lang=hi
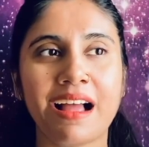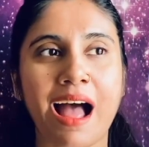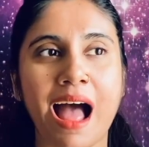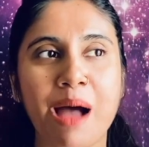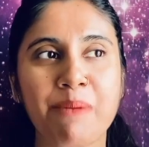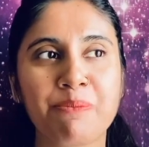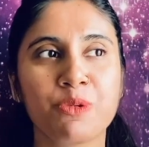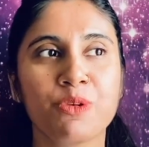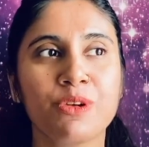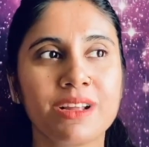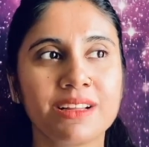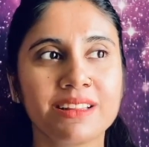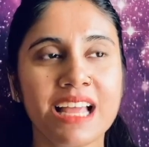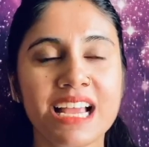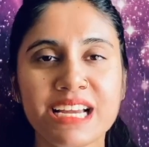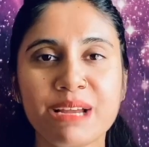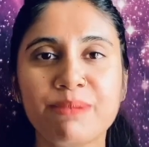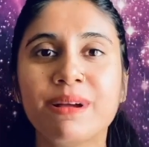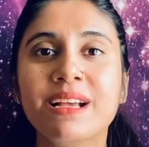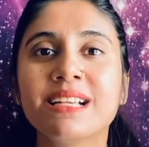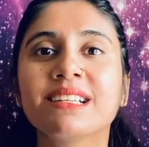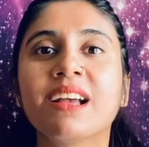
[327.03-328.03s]
आपको लगता है
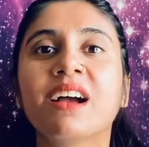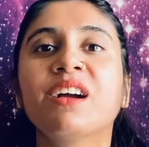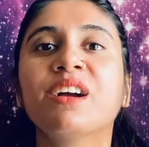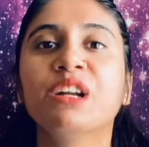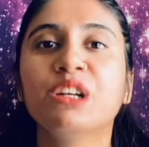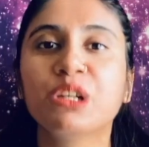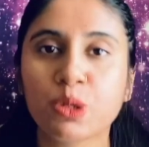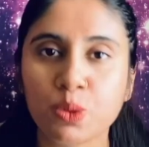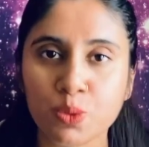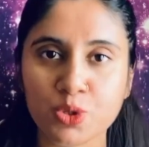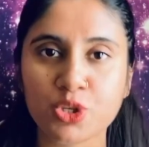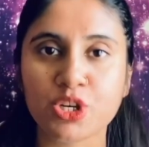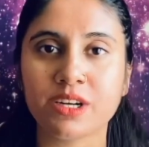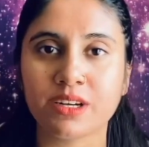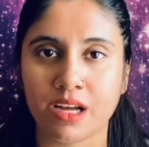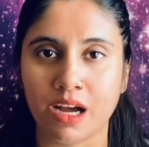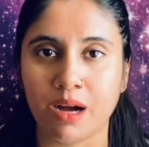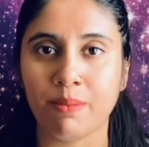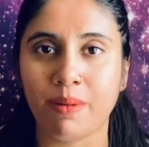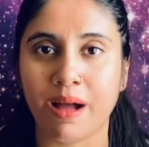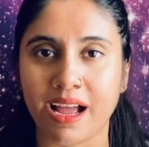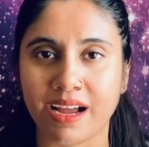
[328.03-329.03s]
कि भाई इसका कंक्लूजन
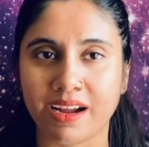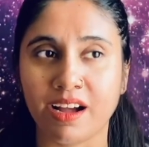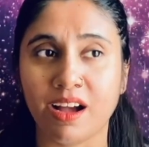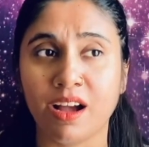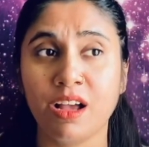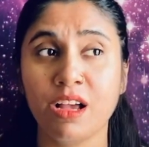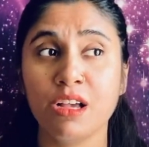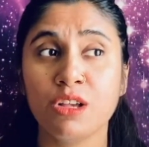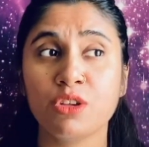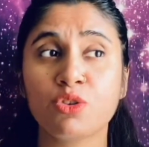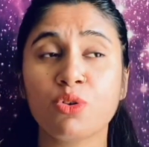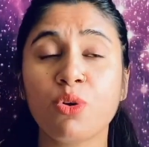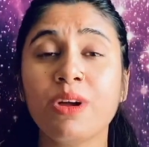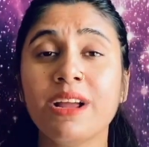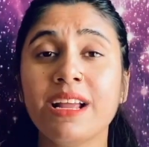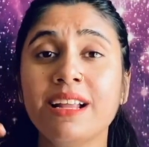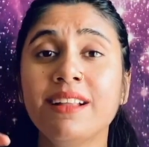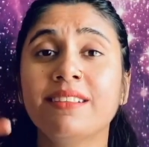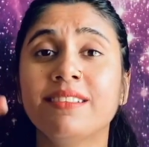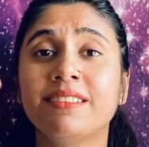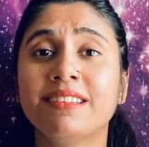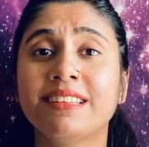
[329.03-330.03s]
कब आएगा सो
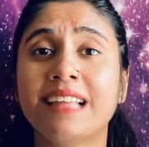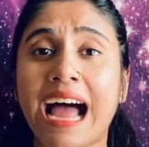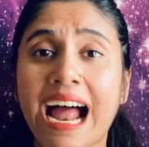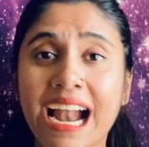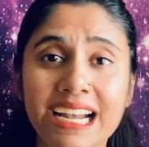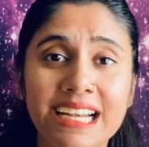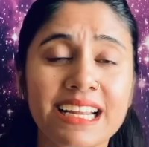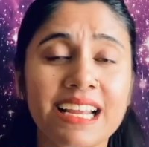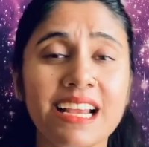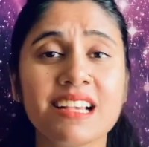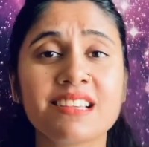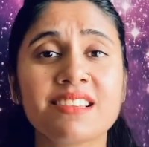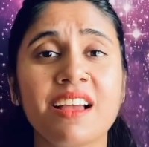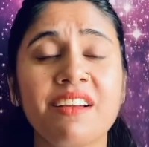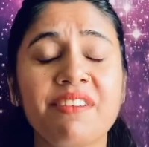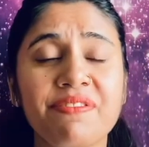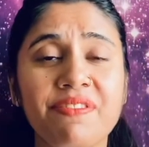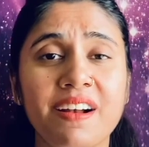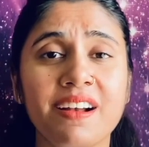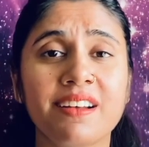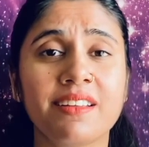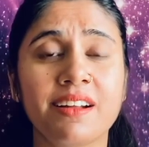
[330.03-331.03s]
इन दैट केस आई
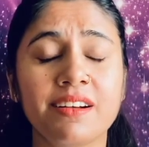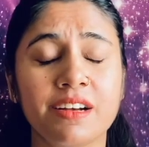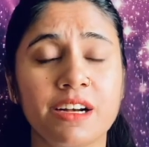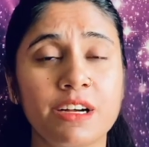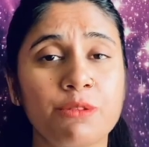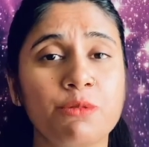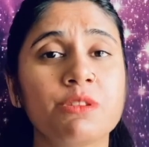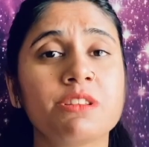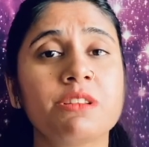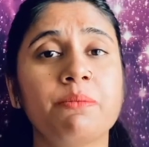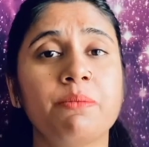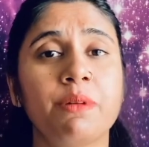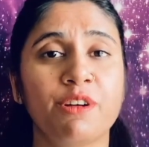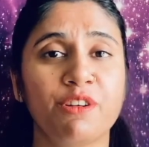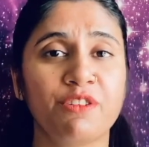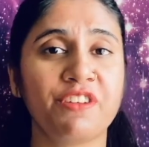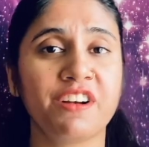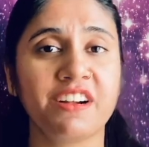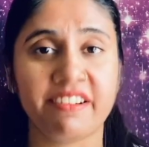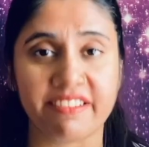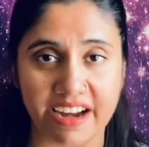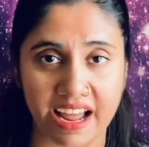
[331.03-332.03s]
फेल दैट इट वॉज अ बिड
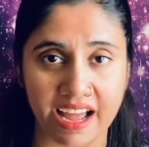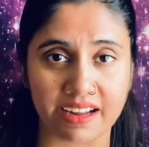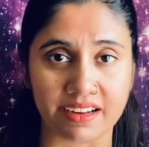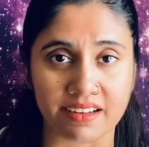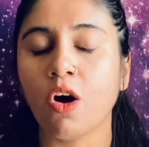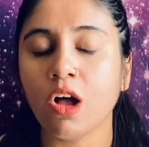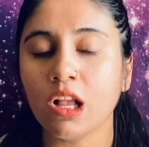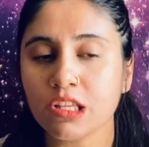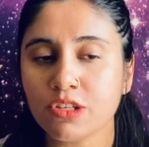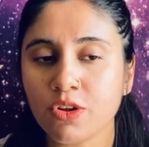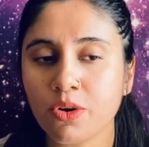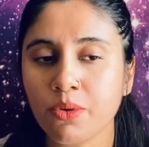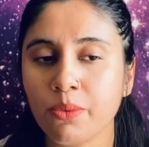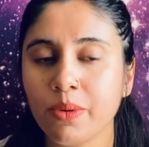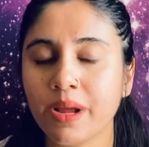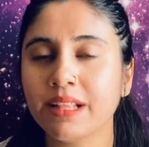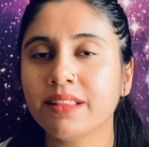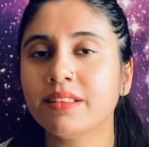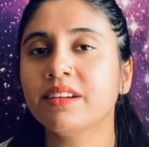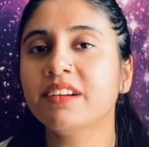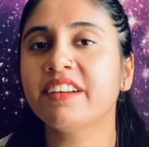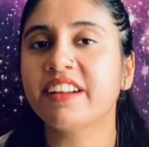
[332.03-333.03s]
ऑफ अ ड्रैग ऑल्सो
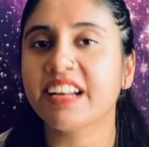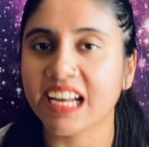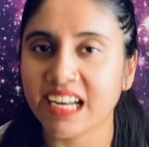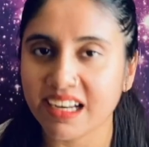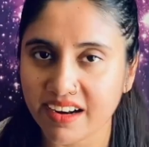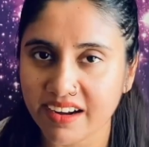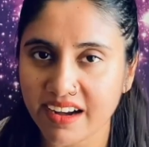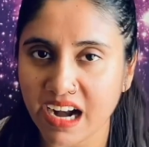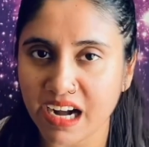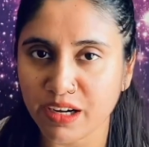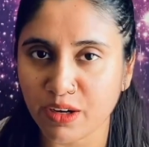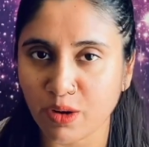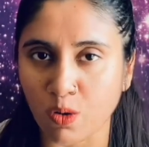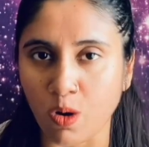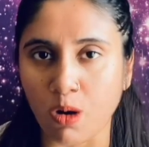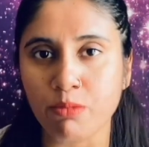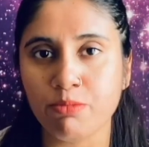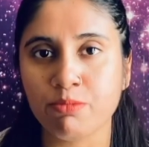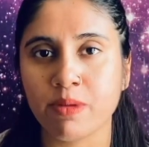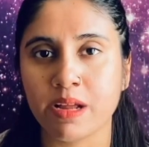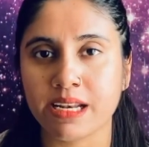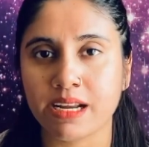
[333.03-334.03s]
वेन द ट्रेलर है
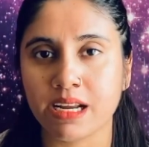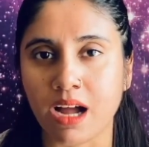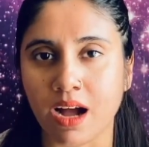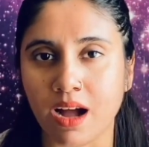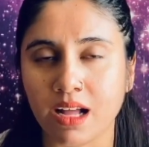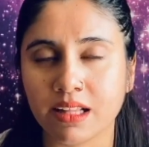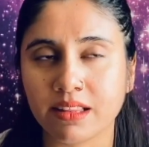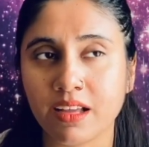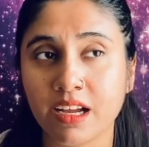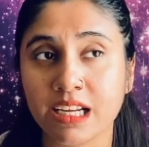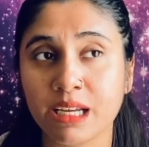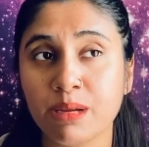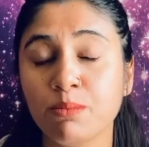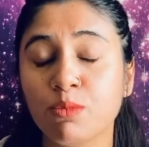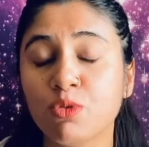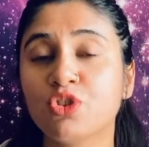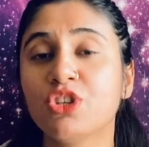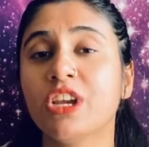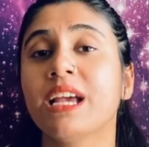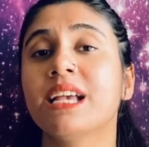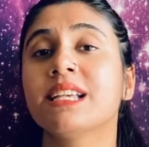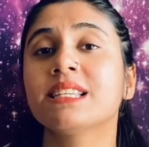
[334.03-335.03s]
ड्रॉप मैंने कहा था कि
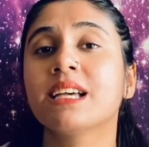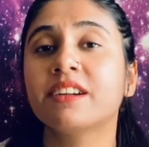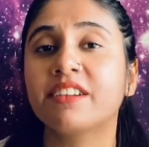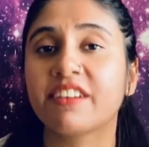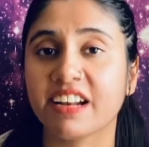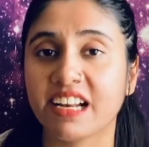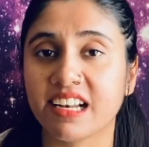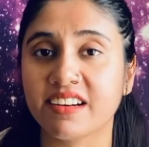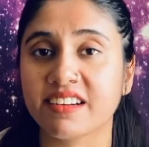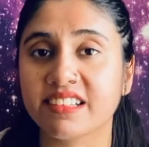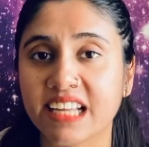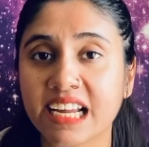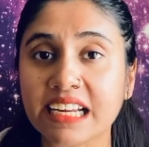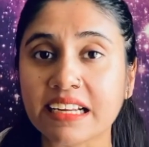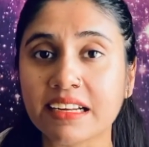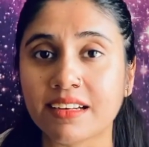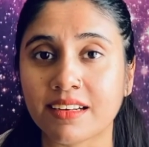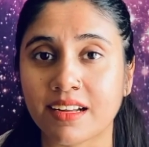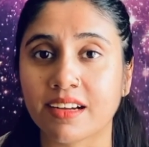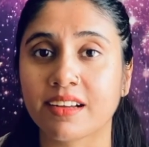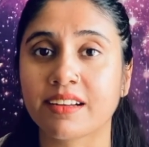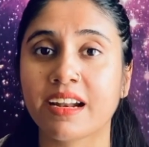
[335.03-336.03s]
मुझे ऐसा ट्रेलर देख के
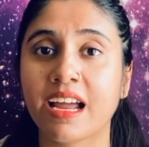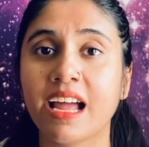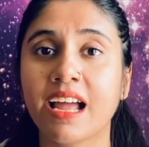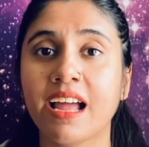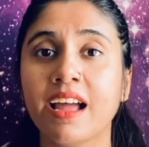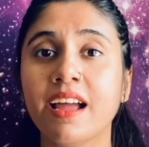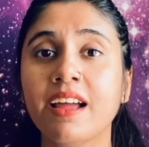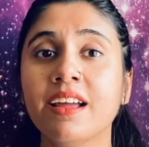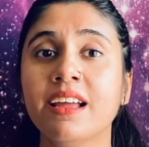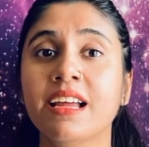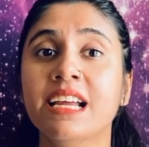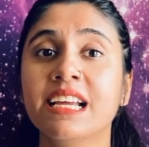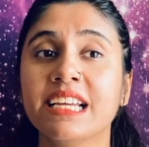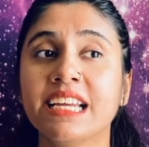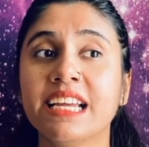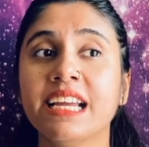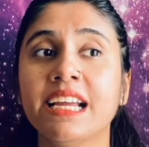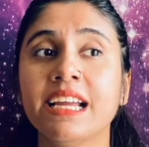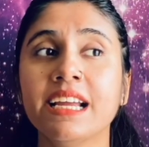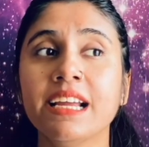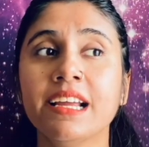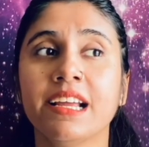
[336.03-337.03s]
लग रहा है
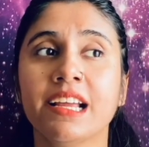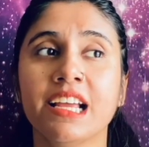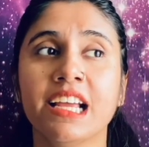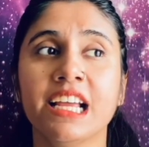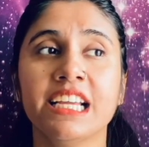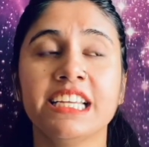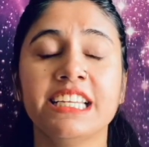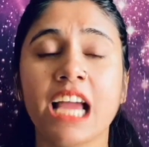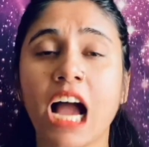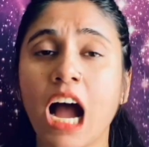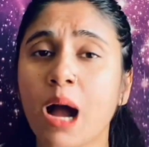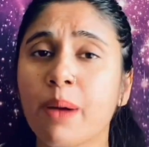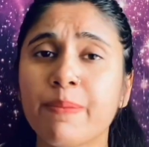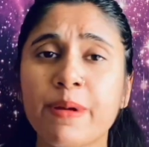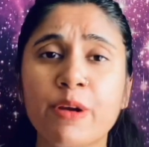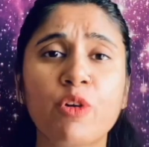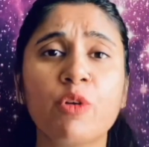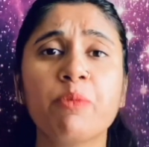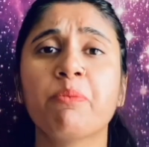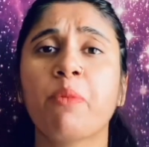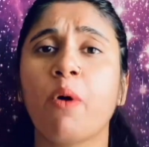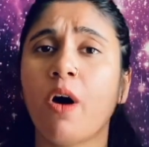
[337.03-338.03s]
कि यहाँ पे
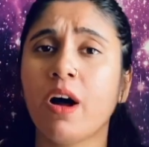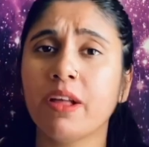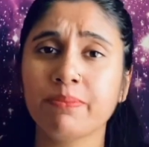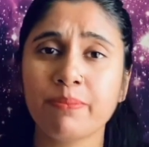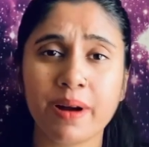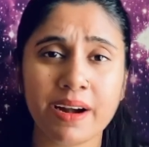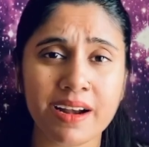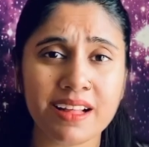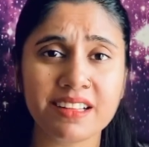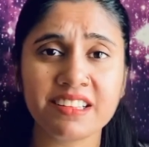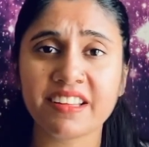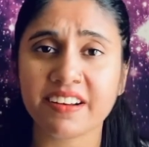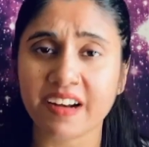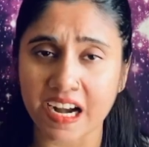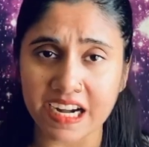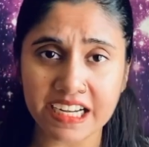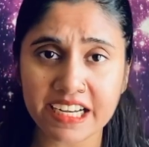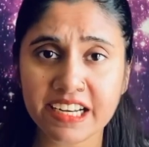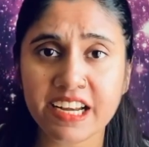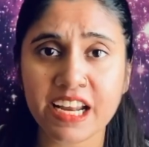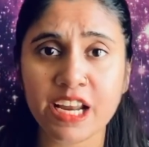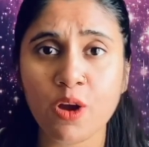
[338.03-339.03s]
कोई बहुत बड़ा
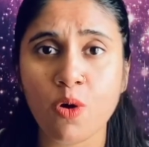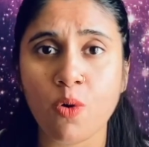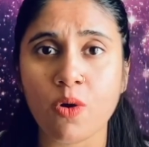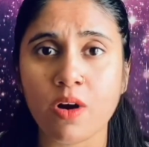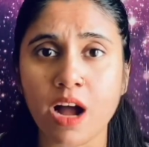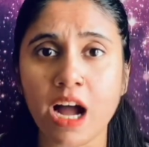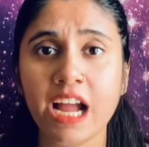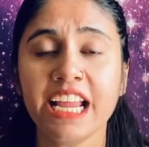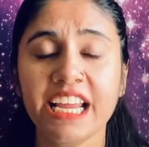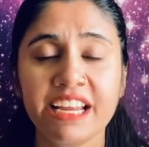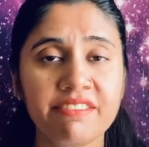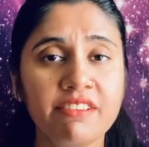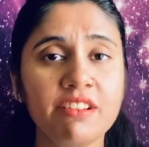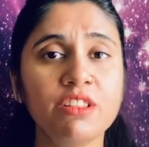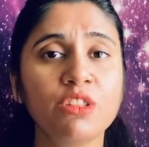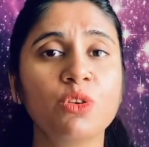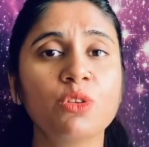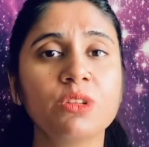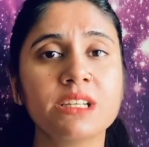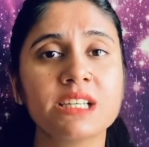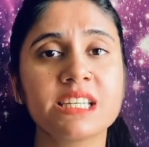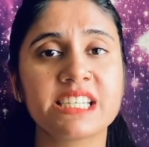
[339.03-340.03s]
थ्रेट नहीं होगा इवन
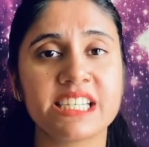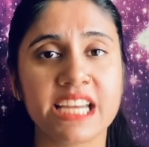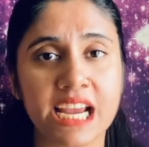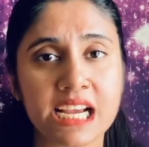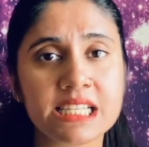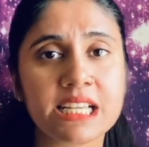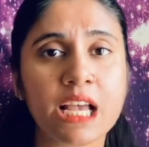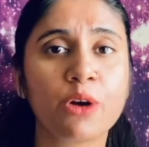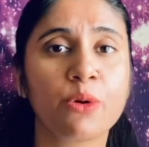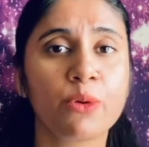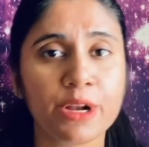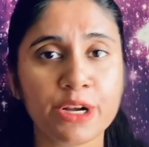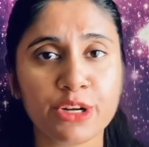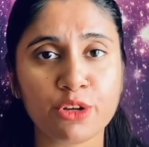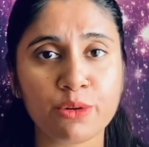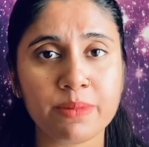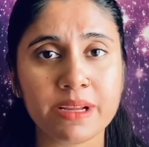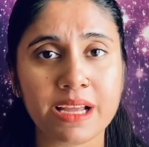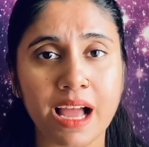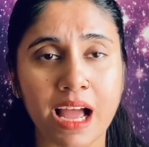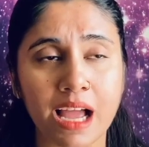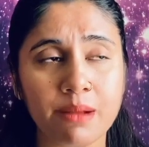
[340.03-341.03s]
दो द स्टेक्स आर गोइंग टू
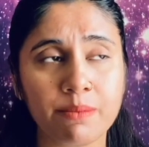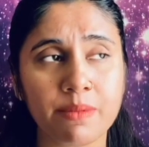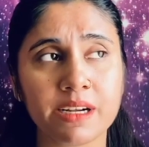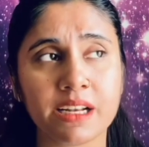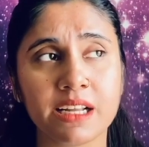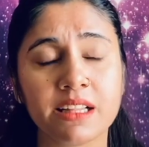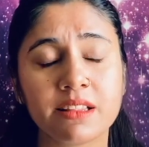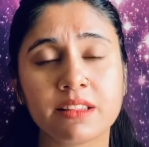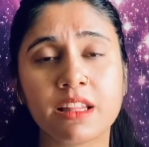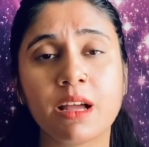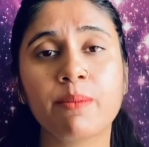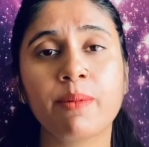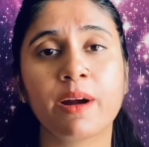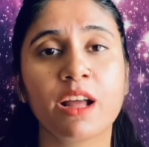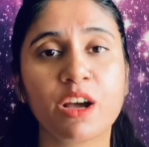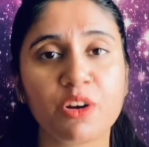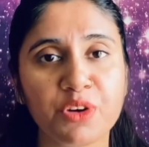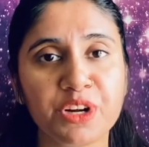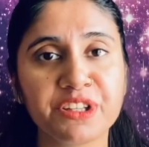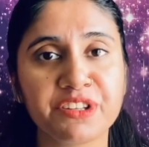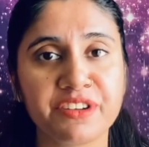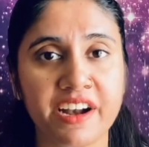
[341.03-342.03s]
बी हाई बट इतना बड़ा
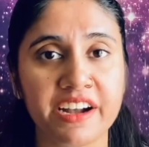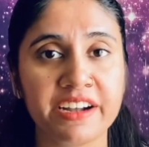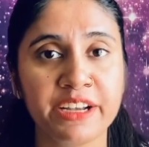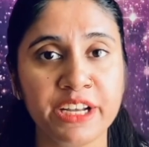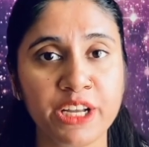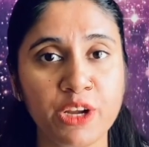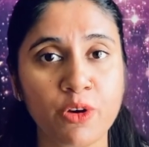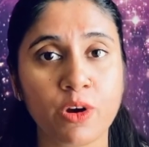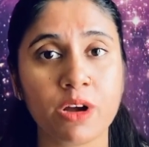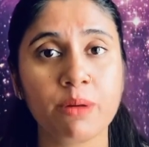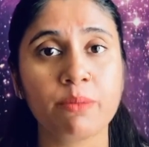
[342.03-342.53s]
कोई थ्रेट नहीं होगा